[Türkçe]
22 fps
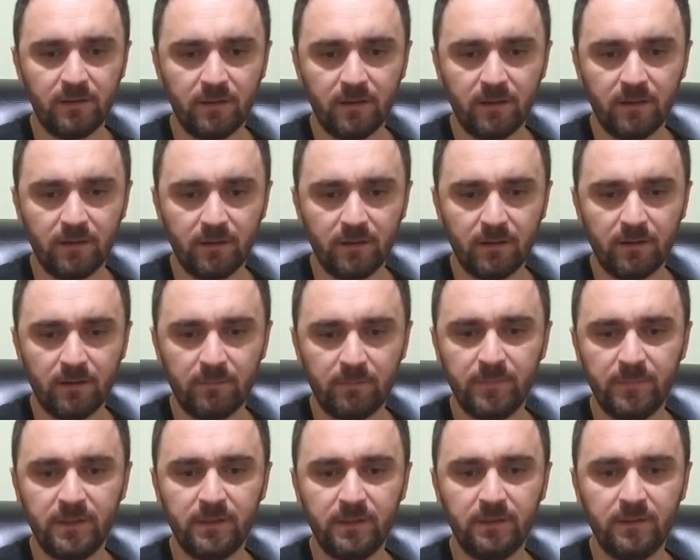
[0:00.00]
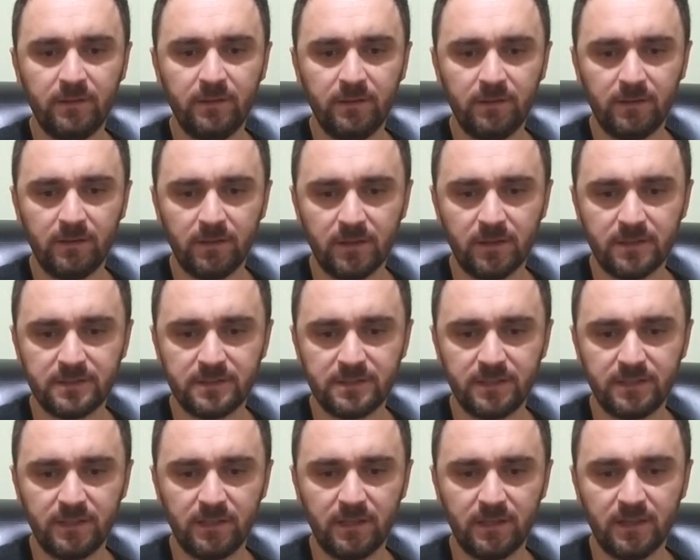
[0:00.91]
la, mi, la,
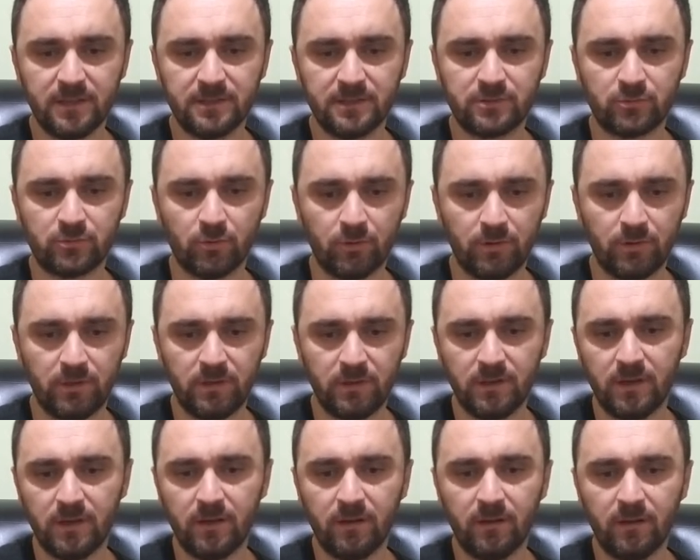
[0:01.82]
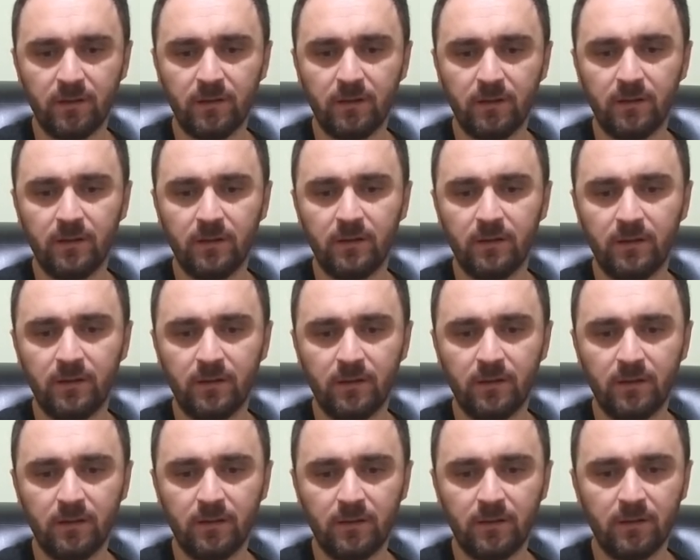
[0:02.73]
si, la, sol,
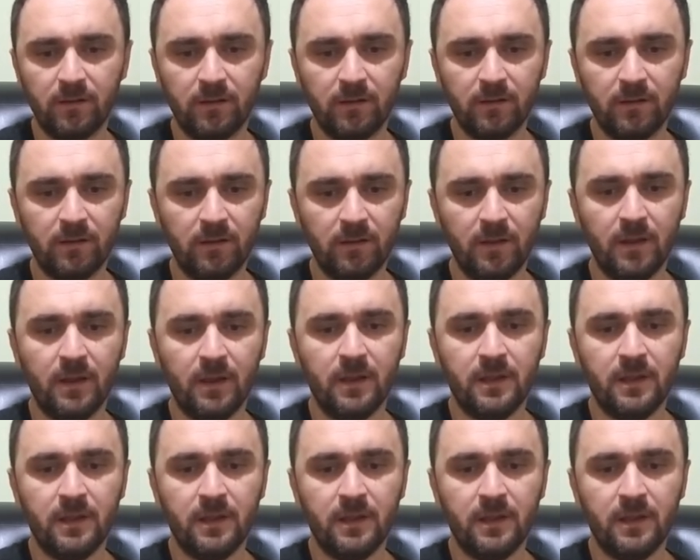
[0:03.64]
la.